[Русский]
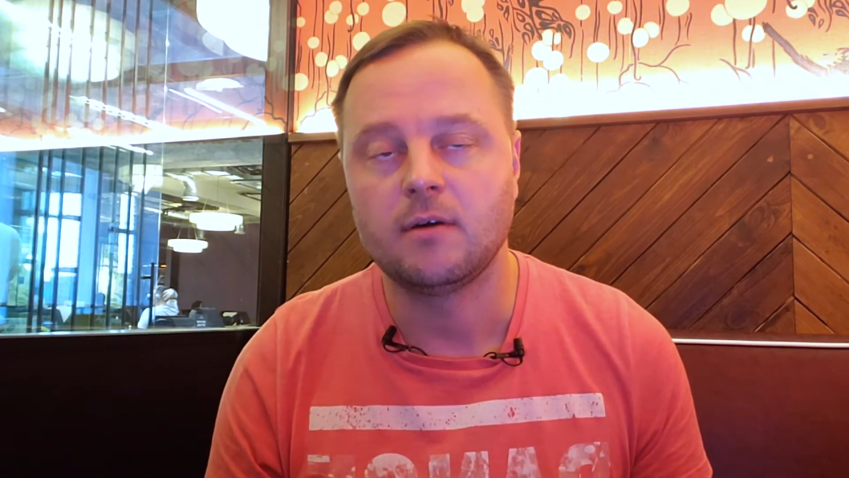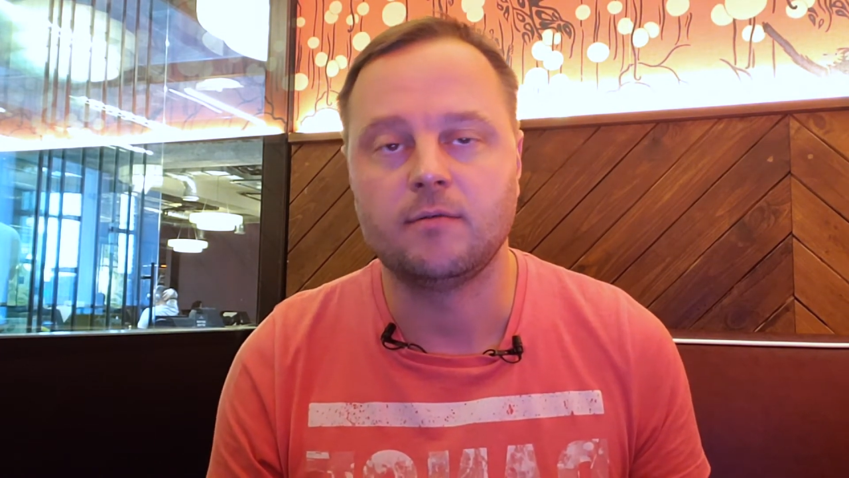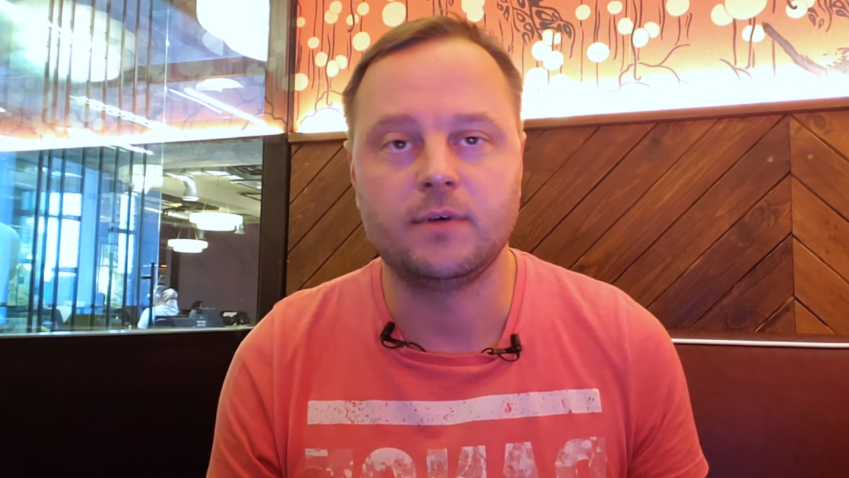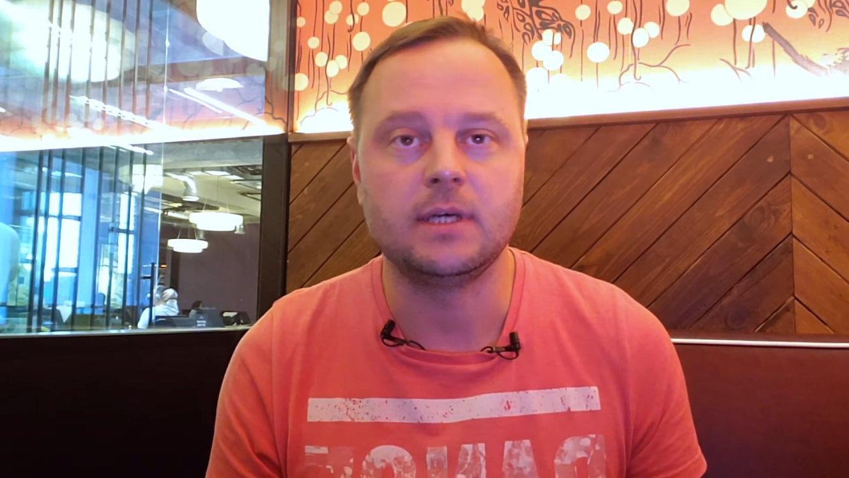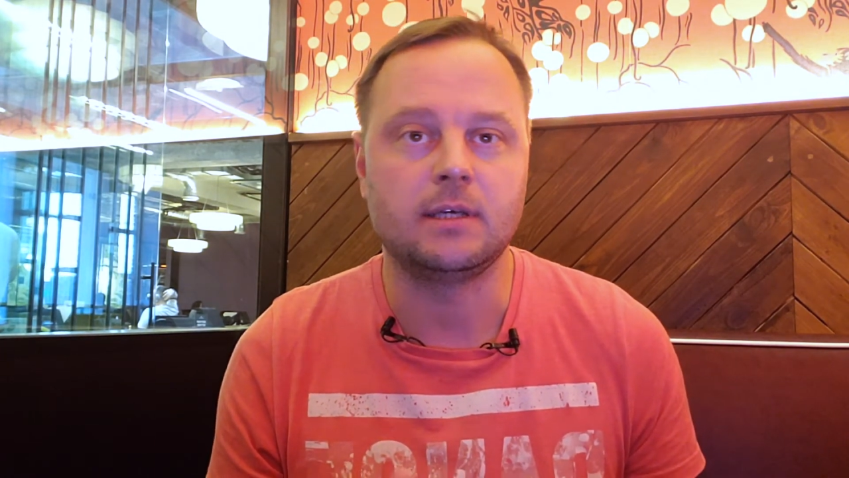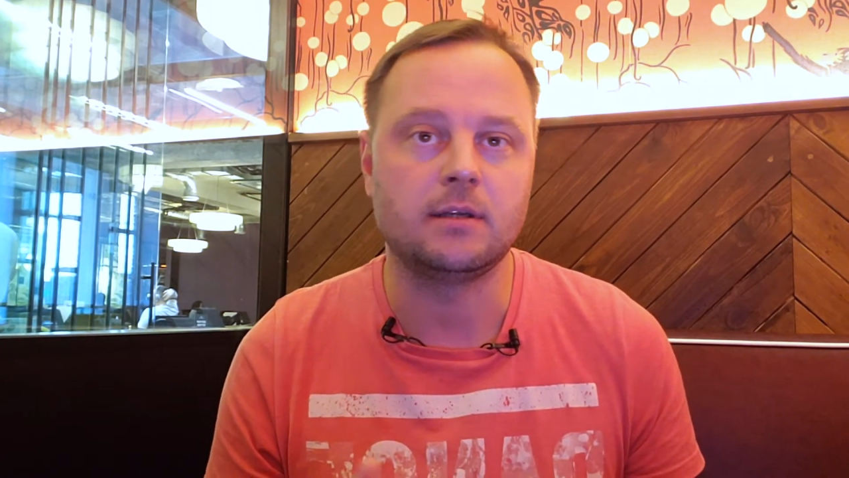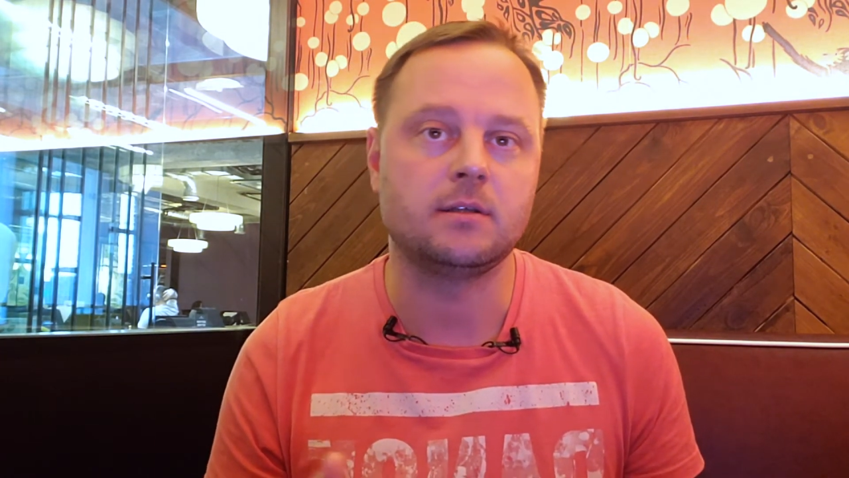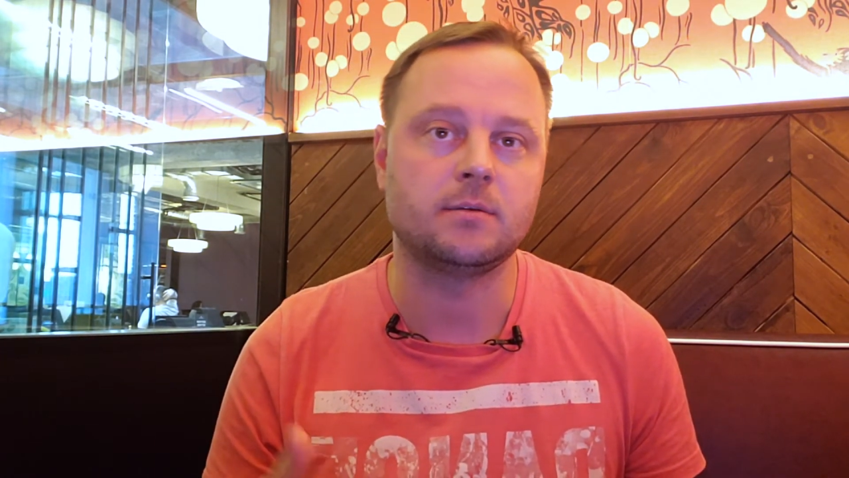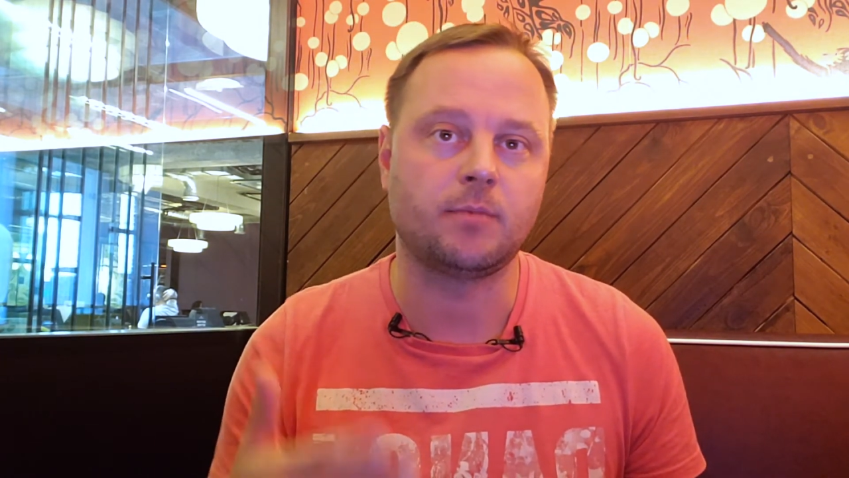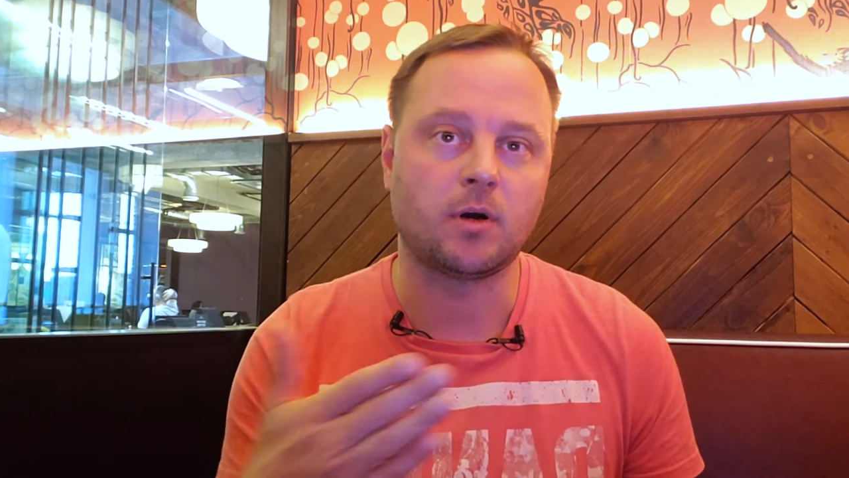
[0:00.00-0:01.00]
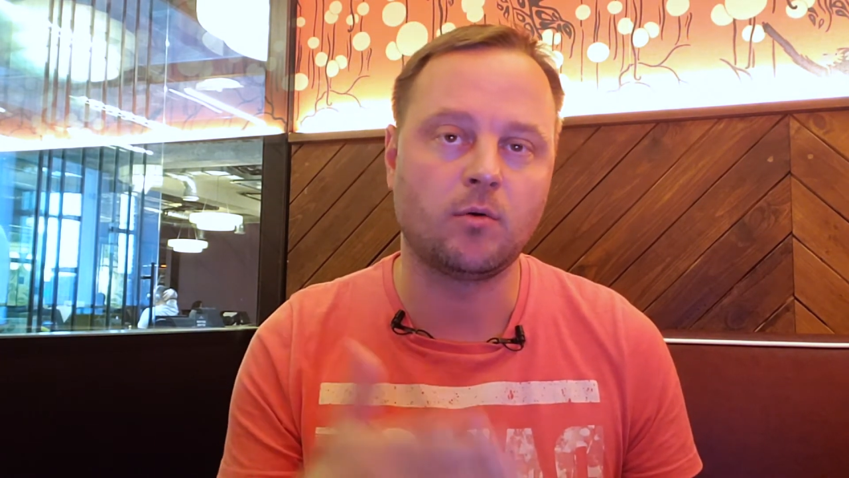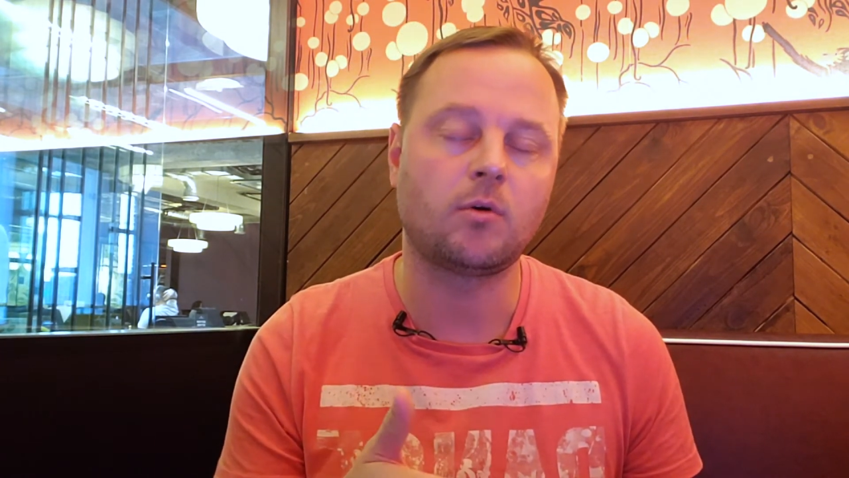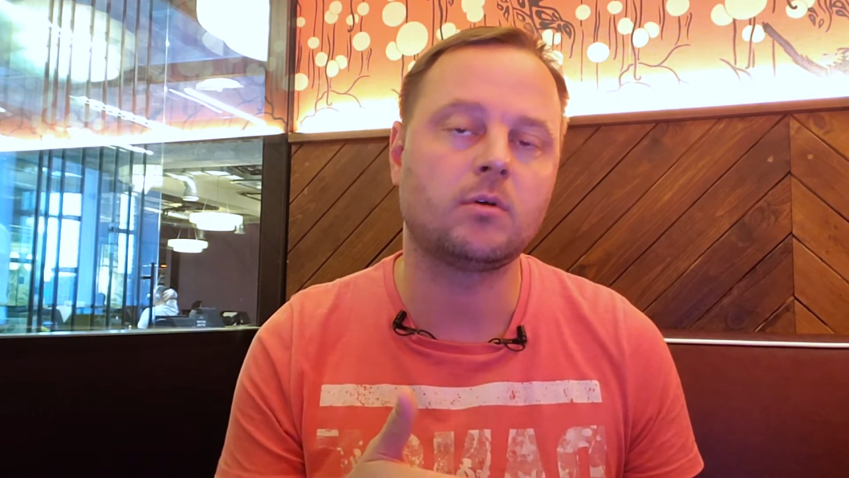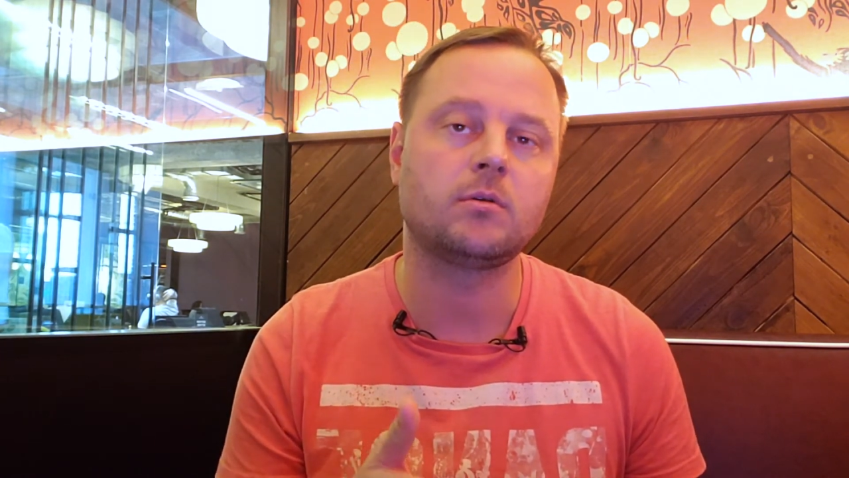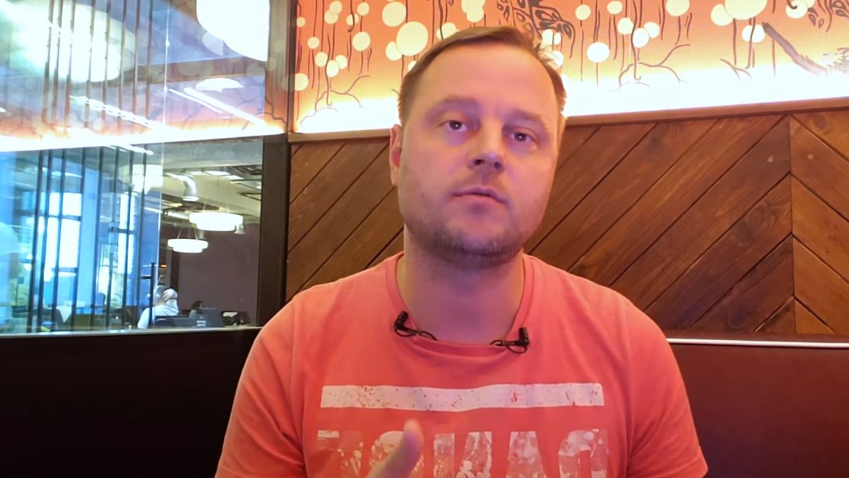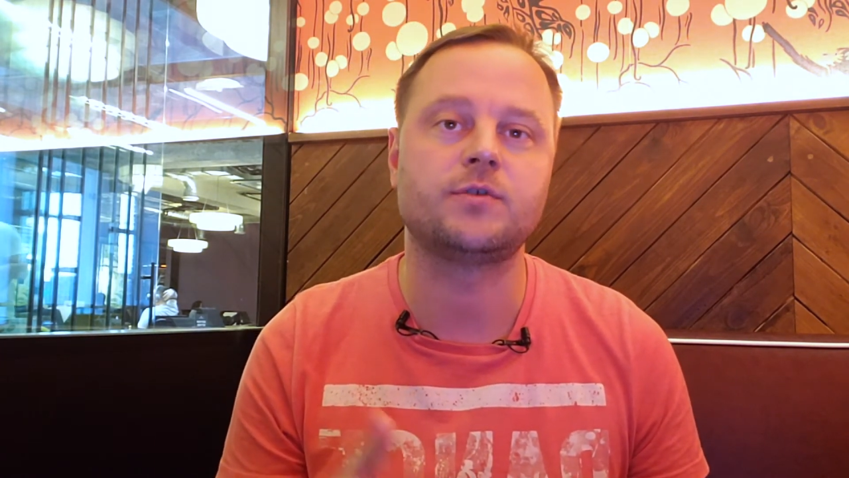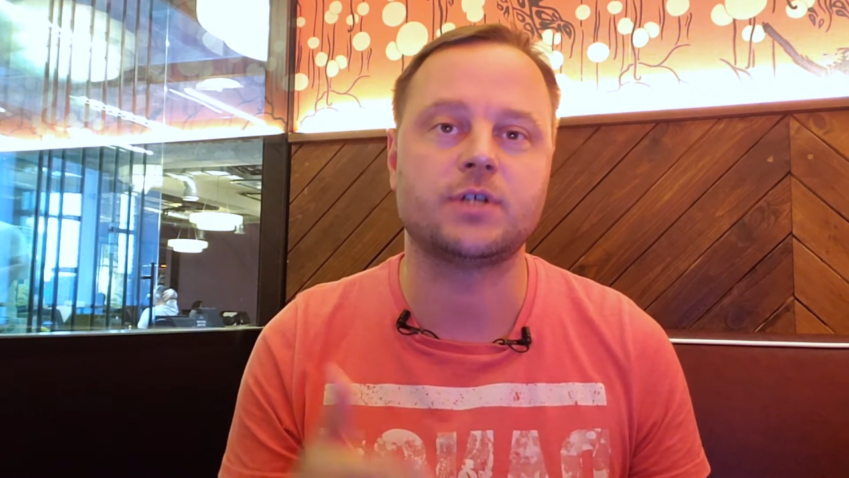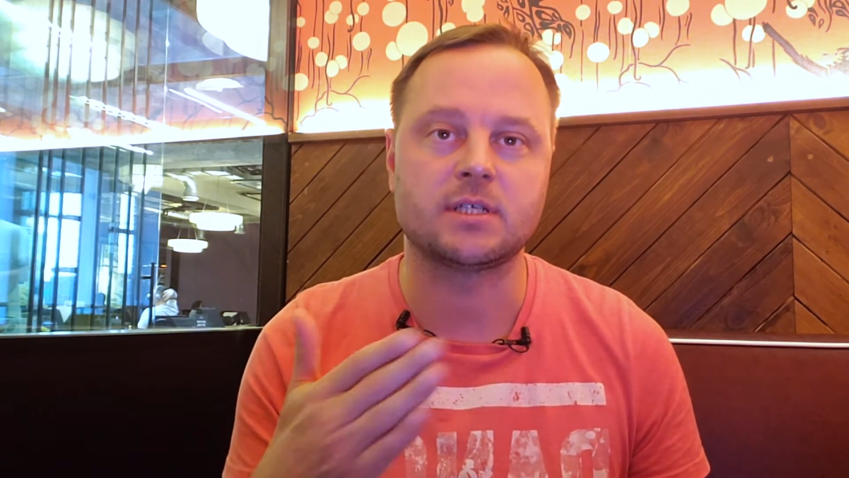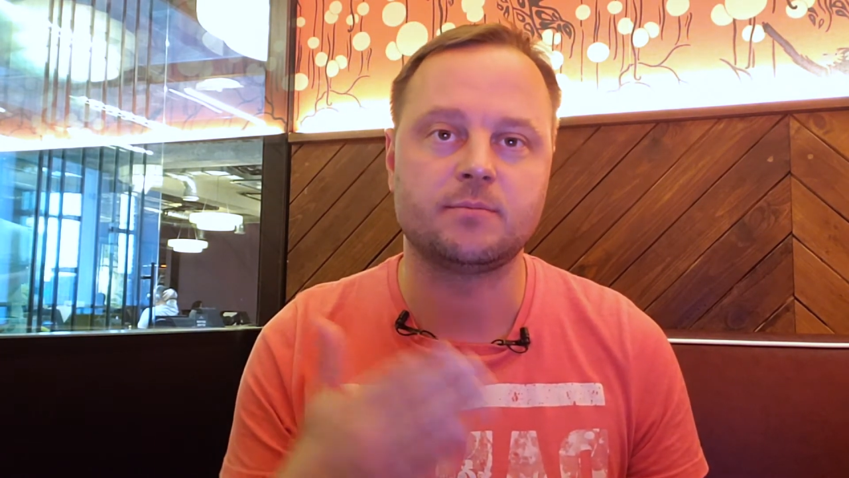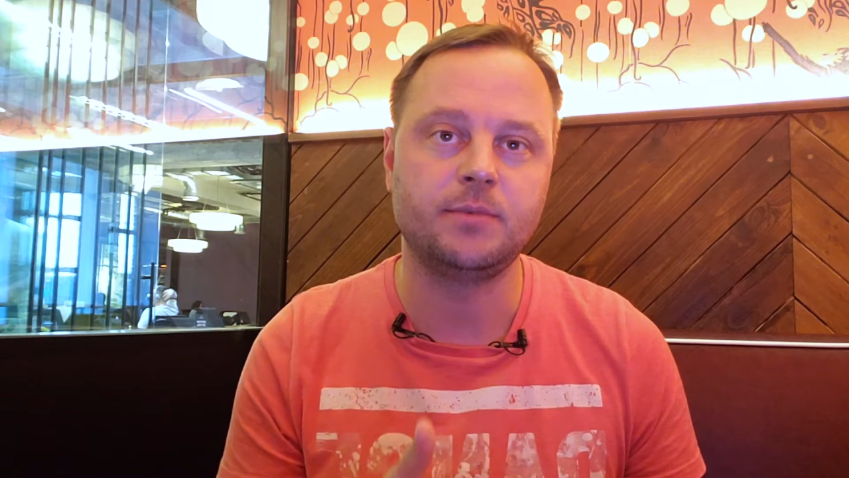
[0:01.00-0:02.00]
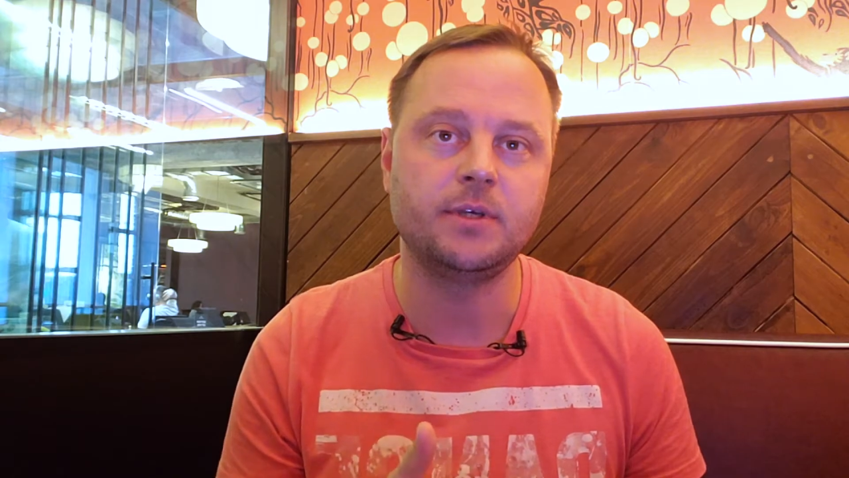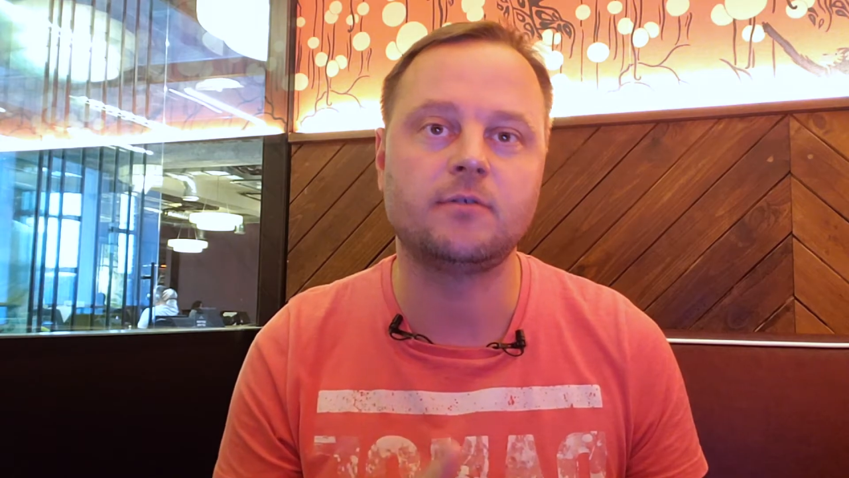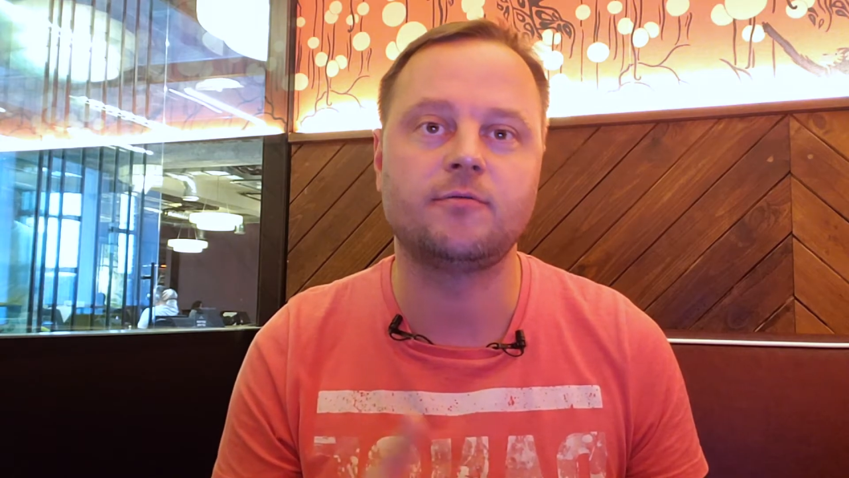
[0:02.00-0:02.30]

вы едете по городу в час пик,